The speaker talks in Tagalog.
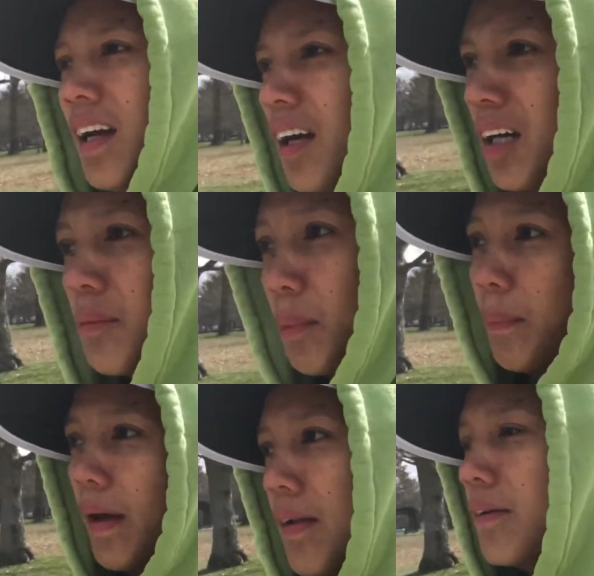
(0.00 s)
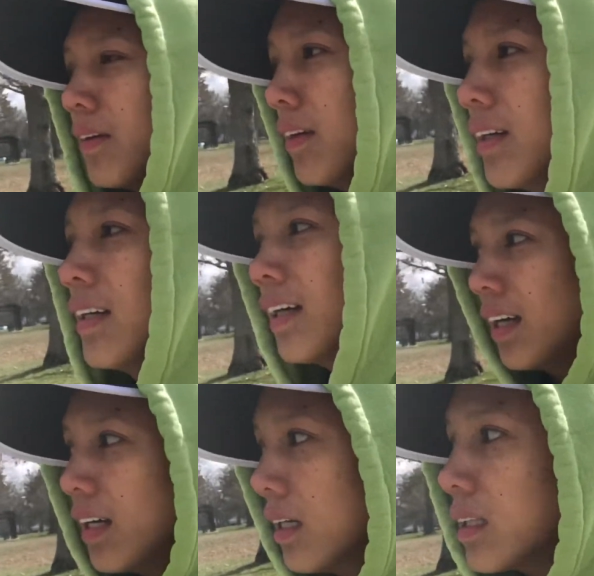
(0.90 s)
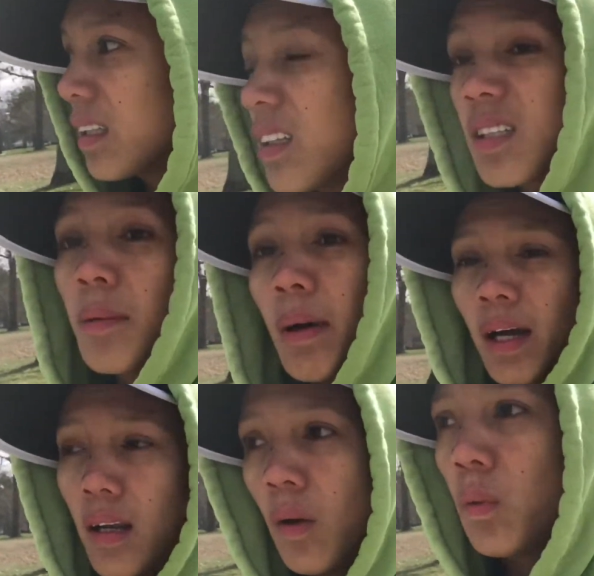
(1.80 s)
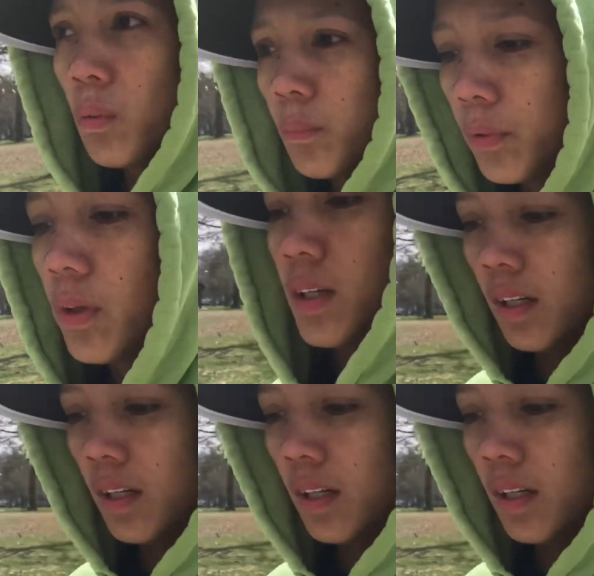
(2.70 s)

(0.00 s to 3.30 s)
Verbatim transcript: kahit pa paano kaya sa bahay lang uupo